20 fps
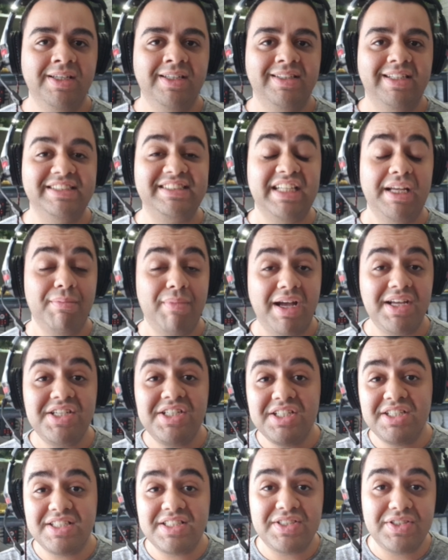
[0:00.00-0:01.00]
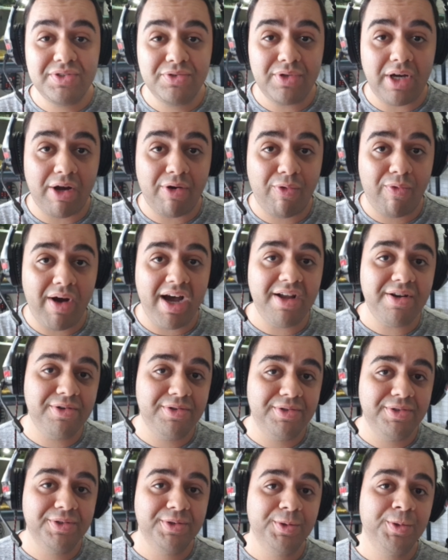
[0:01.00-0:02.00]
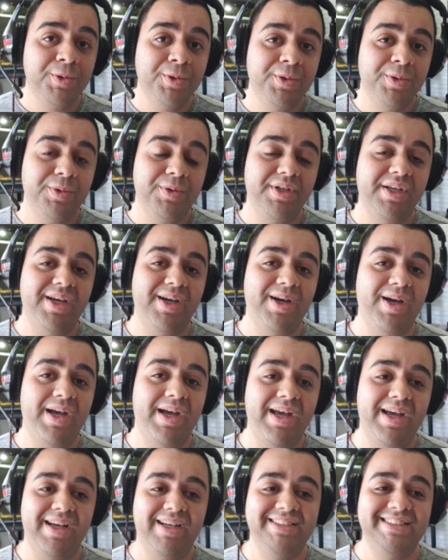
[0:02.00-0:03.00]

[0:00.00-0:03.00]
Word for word: Você imagina se no aquário né, é,